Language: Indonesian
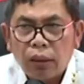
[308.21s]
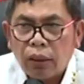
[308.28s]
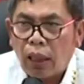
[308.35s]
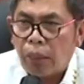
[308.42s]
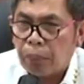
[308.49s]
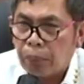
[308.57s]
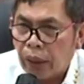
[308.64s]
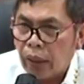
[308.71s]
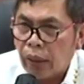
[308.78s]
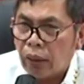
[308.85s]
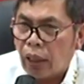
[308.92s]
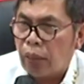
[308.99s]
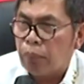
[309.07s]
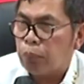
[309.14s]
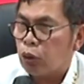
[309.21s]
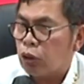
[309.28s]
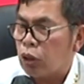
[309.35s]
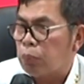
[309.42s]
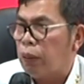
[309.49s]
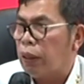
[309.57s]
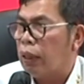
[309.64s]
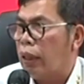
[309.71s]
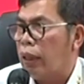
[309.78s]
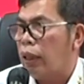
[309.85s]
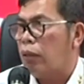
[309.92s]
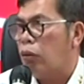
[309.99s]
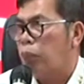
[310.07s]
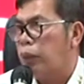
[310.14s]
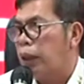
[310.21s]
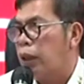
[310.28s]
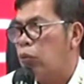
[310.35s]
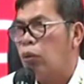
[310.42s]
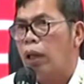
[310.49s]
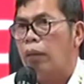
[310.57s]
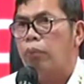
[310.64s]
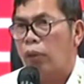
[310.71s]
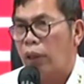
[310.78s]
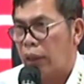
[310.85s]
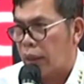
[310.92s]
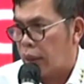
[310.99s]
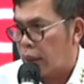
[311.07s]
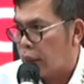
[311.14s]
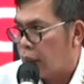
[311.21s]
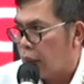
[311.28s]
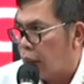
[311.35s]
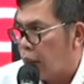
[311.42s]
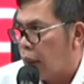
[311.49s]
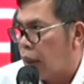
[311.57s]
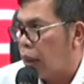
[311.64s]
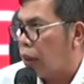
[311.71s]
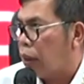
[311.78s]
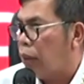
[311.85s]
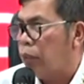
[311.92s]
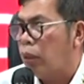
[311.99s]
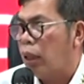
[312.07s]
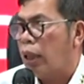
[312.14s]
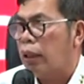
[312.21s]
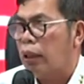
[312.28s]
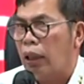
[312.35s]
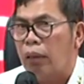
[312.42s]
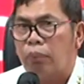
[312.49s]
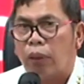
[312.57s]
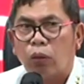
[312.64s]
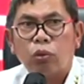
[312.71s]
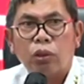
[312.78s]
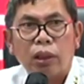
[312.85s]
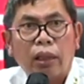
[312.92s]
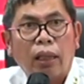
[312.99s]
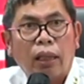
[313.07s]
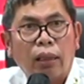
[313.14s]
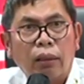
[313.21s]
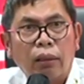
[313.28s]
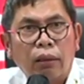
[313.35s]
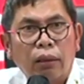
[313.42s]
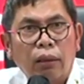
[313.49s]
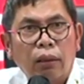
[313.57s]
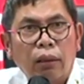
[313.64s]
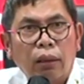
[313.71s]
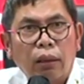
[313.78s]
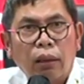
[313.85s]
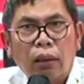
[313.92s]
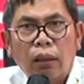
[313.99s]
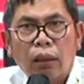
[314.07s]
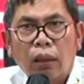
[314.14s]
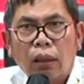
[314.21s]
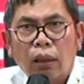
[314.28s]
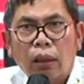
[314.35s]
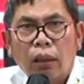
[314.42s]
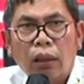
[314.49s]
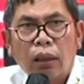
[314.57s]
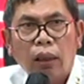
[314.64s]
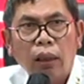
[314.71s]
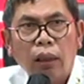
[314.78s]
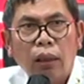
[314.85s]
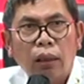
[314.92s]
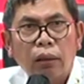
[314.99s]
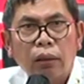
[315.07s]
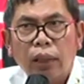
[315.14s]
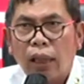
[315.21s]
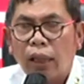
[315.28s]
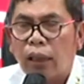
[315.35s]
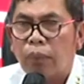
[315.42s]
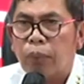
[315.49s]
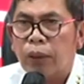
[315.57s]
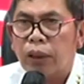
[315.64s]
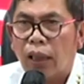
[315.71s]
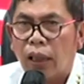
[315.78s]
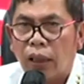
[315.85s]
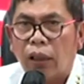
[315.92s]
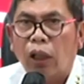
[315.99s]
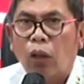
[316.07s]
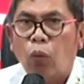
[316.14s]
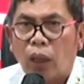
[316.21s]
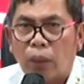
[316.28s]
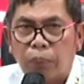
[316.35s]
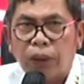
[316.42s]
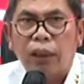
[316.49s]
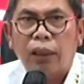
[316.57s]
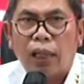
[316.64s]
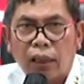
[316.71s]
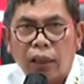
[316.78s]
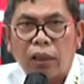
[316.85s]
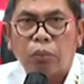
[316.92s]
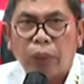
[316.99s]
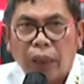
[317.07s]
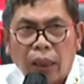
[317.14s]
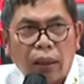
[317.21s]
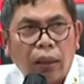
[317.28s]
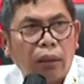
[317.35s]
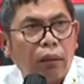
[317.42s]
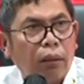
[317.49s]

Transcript: Tapi dalam proses penggiringan opini itu nggak boleh. Ini kita mengadili manusia. Iya, ya, jangan ada persidangan di luar persidangan resmi.